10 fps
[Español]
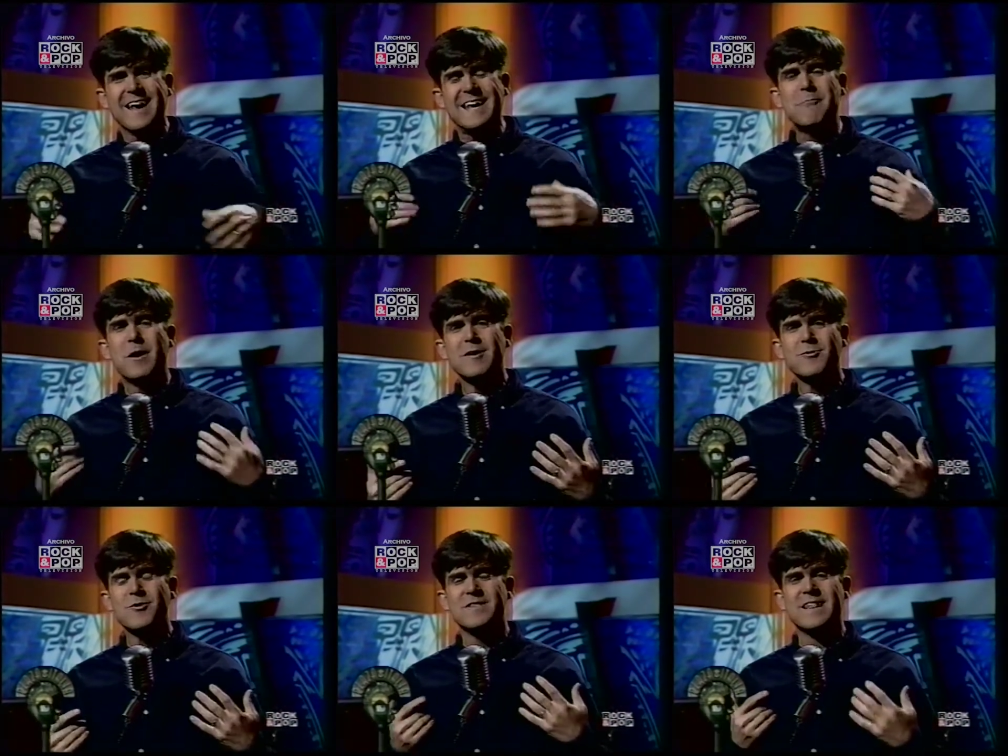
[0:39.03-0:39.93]
Y por
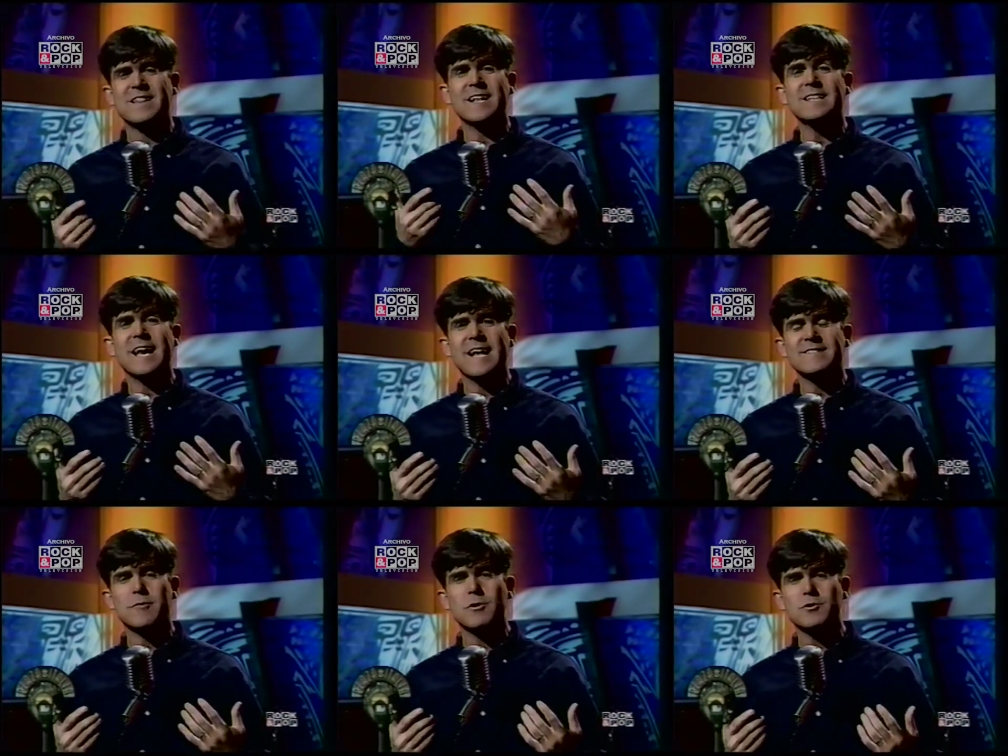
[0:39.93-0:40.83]
eso da tanta
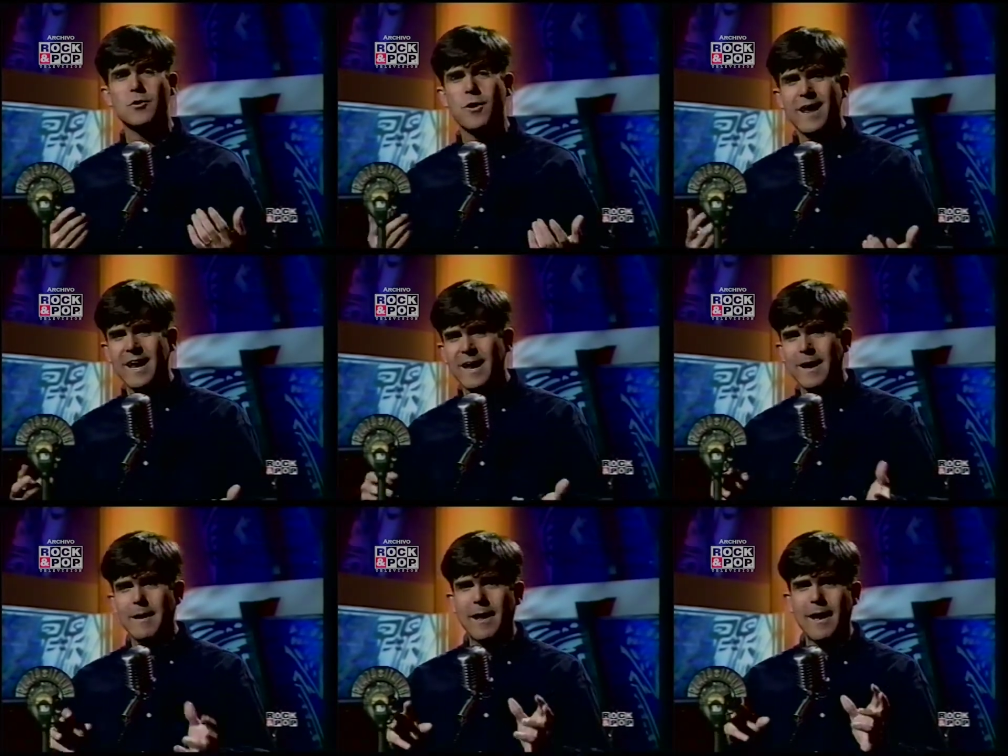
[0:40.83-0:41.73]
gracia cuando
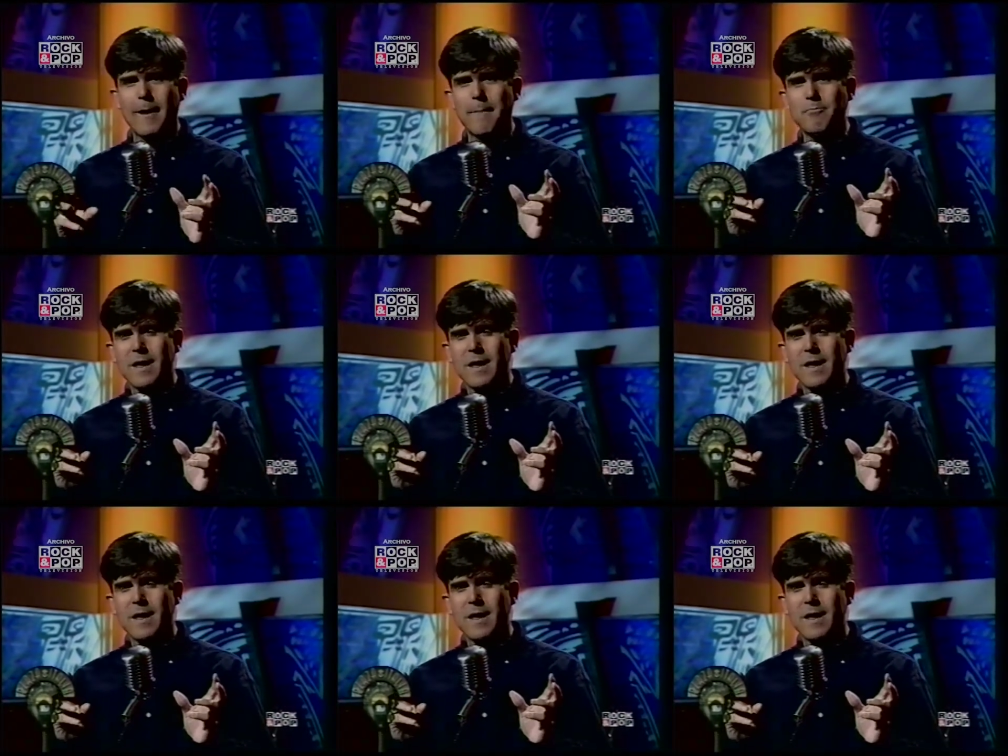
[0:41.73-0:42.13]
eh, las